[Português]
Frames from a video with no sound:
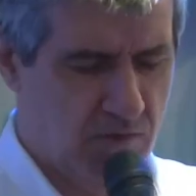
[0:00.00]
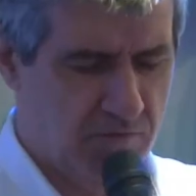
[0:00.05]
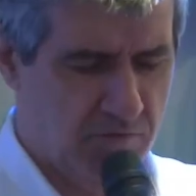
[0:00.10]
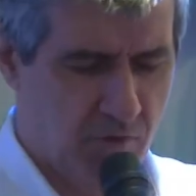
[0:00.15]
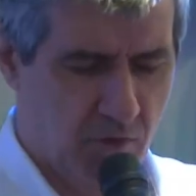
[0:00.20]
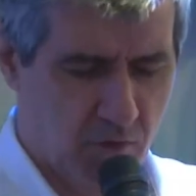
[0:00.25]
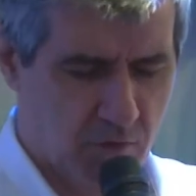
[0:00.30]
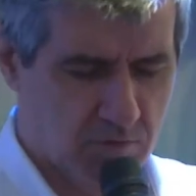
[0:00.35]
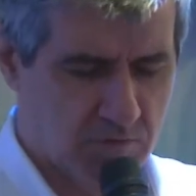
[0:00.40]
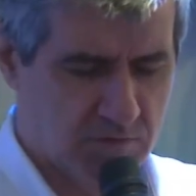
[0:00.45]

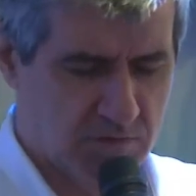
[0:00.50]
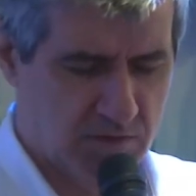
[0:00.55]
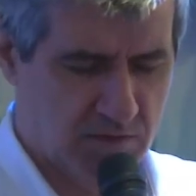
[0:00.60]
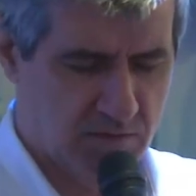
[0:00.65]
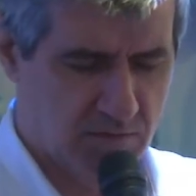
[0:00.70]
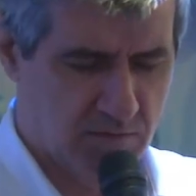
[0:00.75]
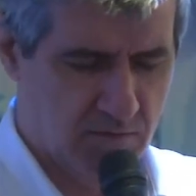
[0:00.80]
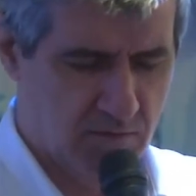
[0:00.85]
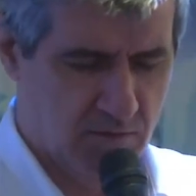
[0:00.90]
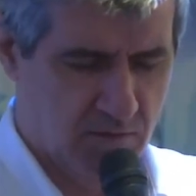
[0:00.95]
volta,
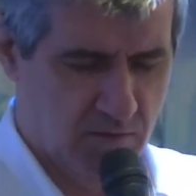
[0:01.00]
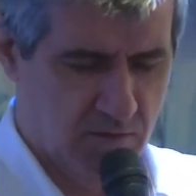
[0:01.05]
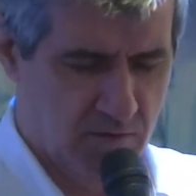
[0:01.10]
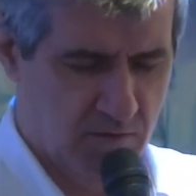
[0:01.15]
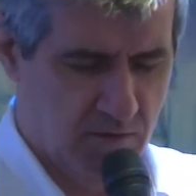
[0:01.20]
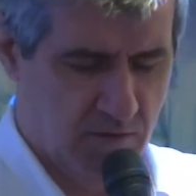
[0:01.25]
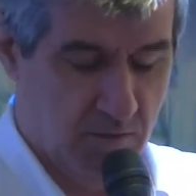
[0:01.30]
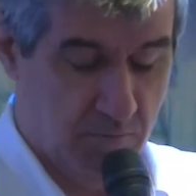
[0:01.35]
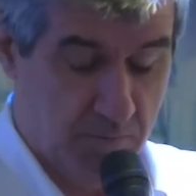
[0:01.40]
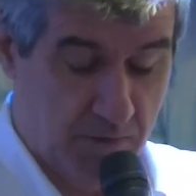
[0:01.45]

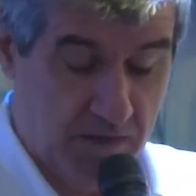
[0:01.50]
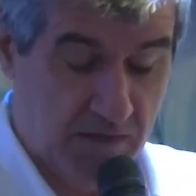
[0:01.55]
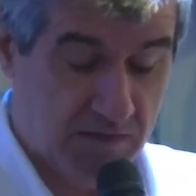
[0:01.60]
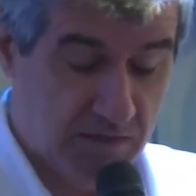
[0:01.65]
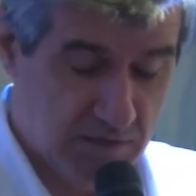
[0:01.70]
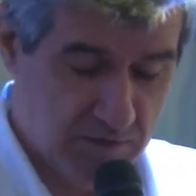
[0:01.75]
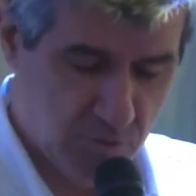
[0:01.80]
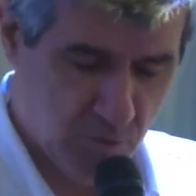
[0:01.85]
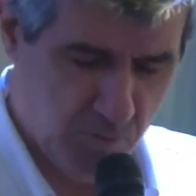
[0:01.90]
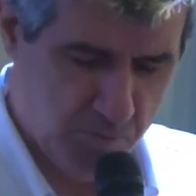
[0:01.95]
para
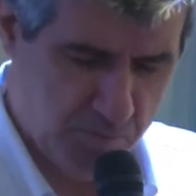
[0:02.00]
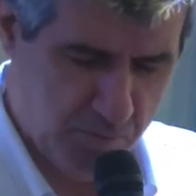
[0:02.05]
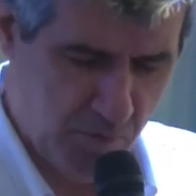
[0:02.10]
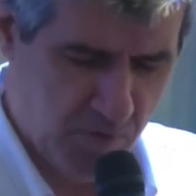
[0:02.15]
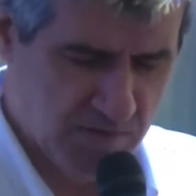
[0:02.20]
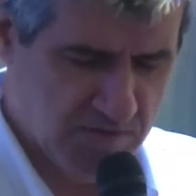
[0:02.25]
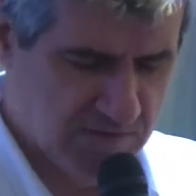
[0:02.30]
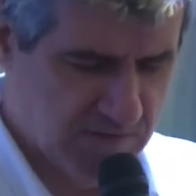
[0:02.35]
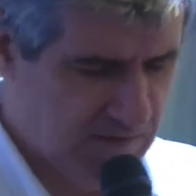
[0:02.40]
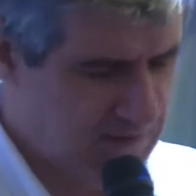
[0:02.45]
que tu
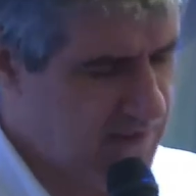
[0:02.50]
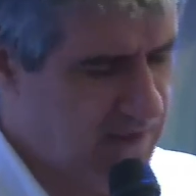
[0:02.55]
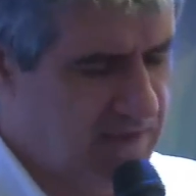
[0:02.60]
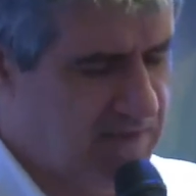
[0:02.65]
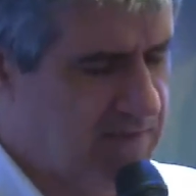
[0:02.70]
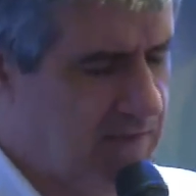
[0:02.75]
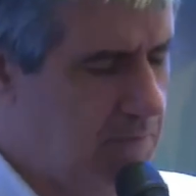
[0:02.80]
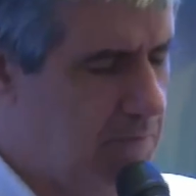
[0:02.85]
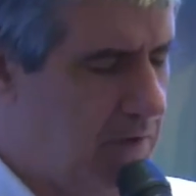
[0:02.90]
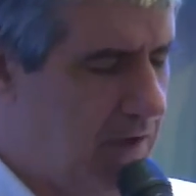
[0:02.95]
possa
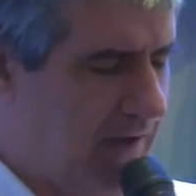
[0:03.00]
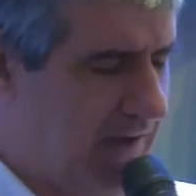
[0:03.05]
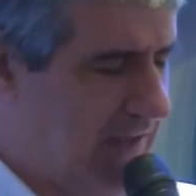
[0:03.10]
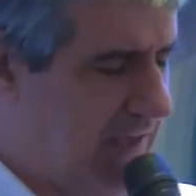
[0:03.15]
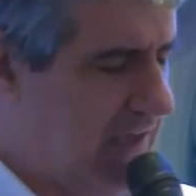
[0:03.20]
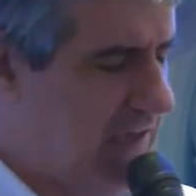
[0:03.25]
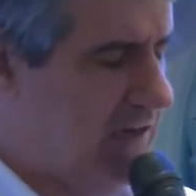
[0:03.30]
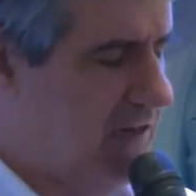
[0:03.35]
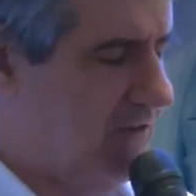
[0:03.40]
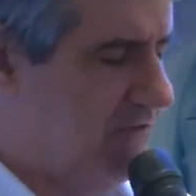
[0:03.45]
dessa
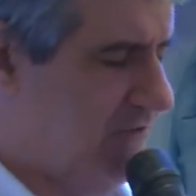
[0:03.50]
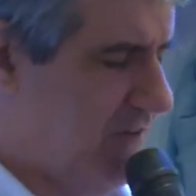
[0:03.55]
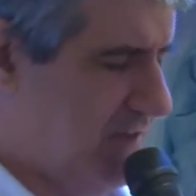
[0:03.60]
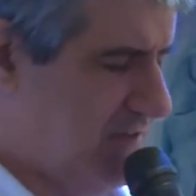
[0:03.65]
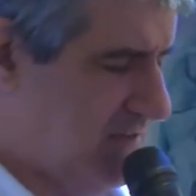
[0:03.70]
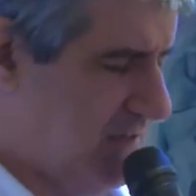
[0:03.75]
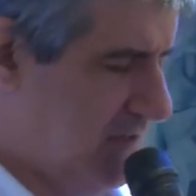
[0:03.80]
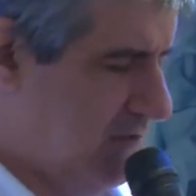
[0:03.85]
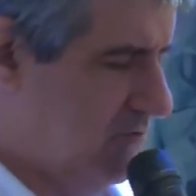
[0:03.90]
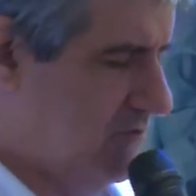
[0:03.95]
maneira
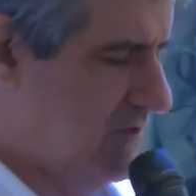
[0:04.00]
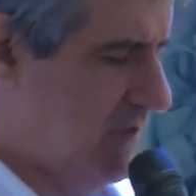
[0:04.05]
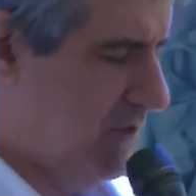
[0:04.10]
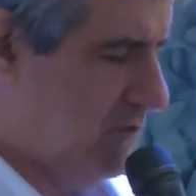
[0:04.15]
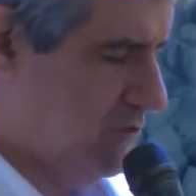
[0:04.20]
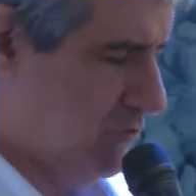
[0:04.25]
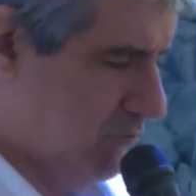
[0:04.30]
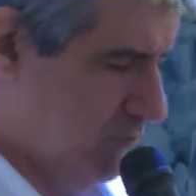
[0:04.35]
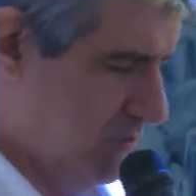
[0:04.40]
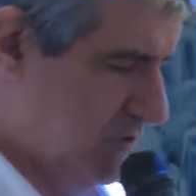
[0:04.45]
fazer os
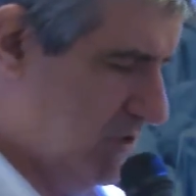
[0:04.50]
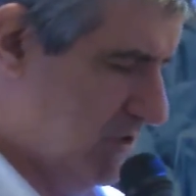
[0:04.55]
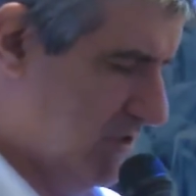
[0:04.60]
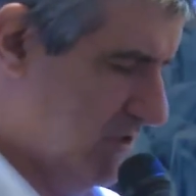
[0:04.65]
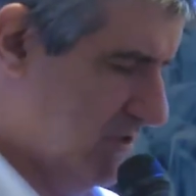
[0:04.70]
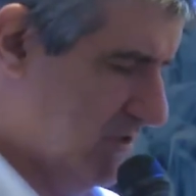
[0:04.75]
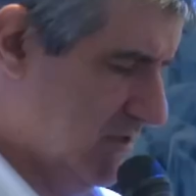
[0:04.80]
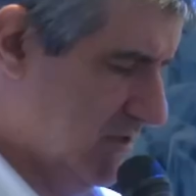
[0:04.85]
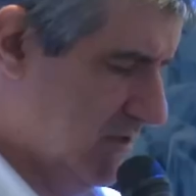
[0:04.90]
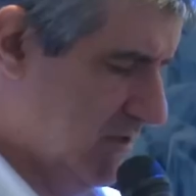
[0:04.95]

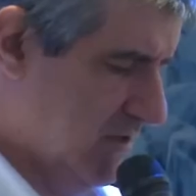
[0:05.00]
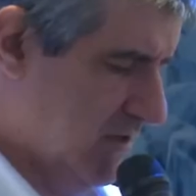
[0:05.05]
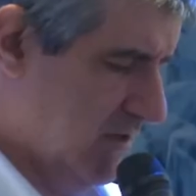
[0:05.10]
ajustes,